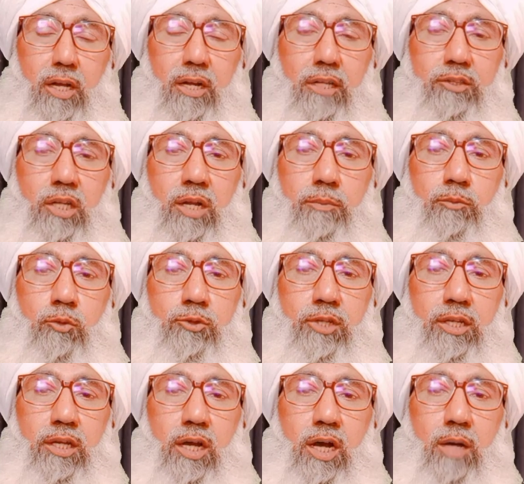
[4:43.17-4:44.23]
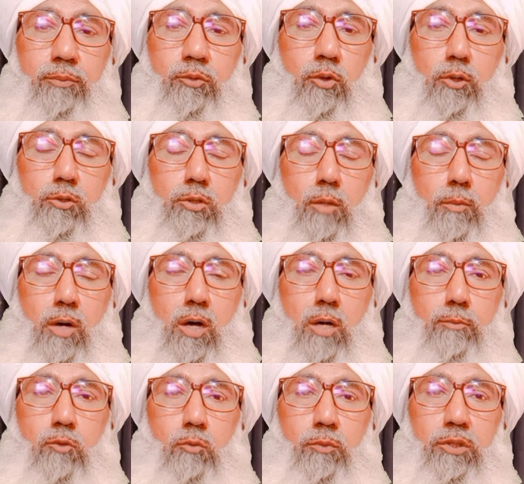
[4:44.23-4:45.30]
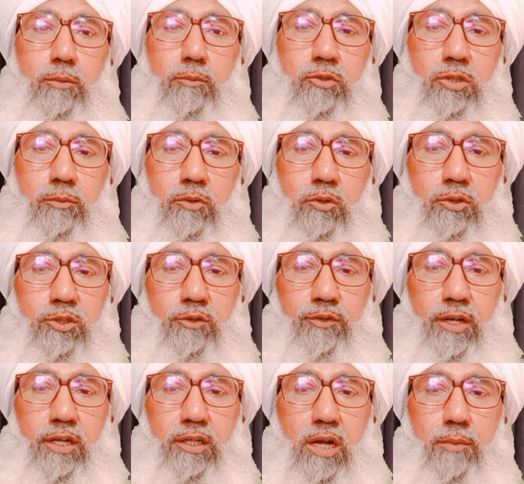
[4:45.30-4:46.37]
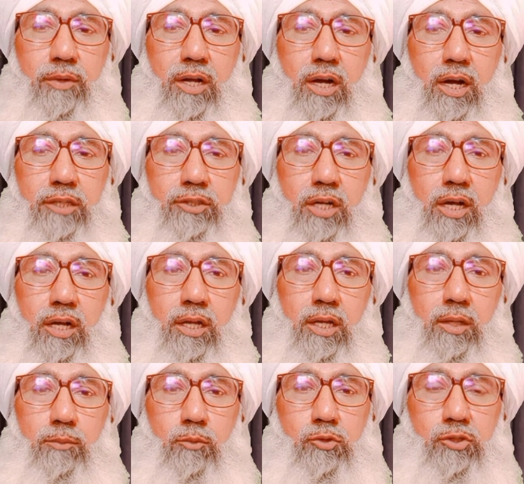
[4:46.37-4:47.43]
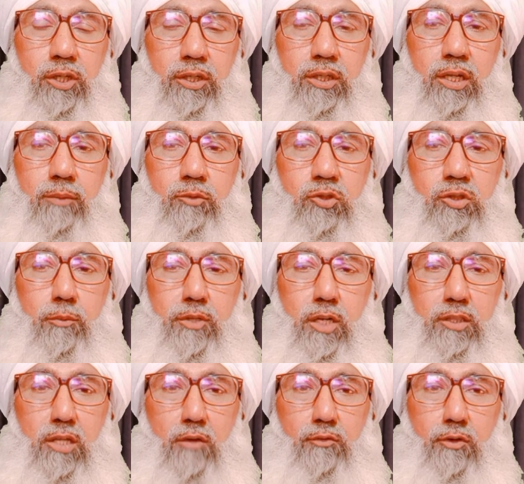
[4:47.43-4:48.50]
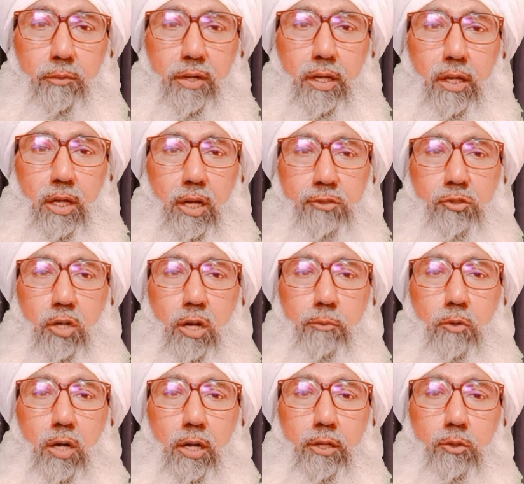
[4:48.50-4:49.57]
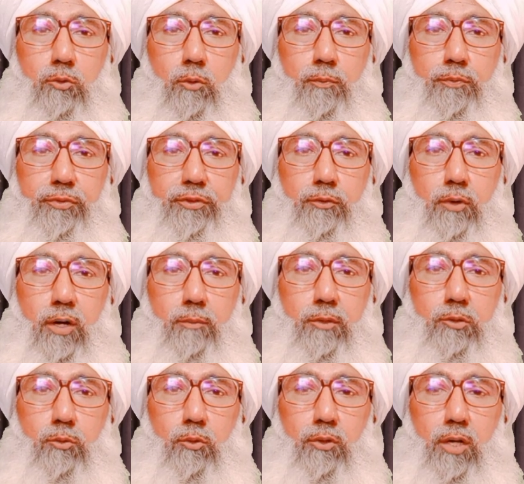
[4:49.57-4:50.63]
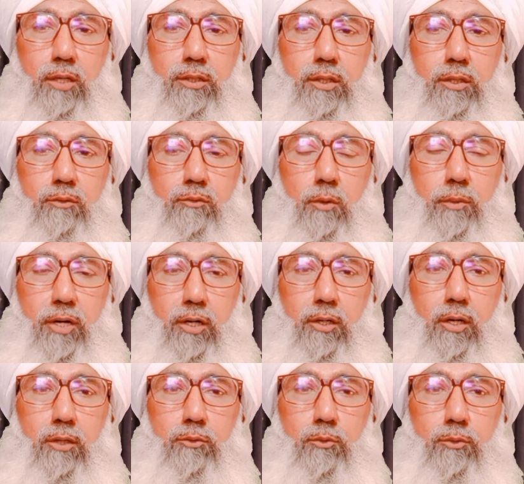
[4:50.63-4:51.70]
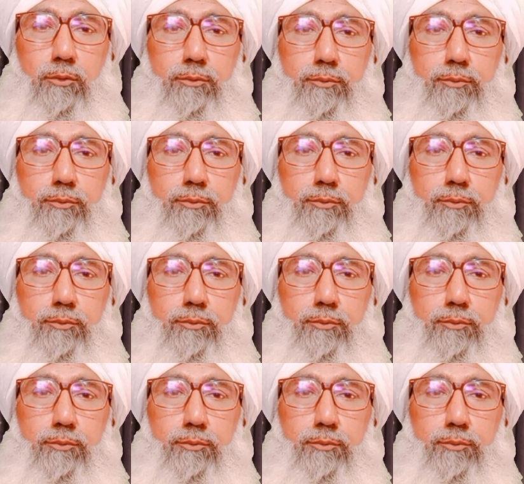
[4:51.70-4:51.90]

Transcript: अल्लाह ताली मुझे आपको और तमाम उम्मत मुसलमों को शिफा कामला आजरा मुस्तकिल्ला मुस्तमिर फ़रमाए असल वरहमल वबरकू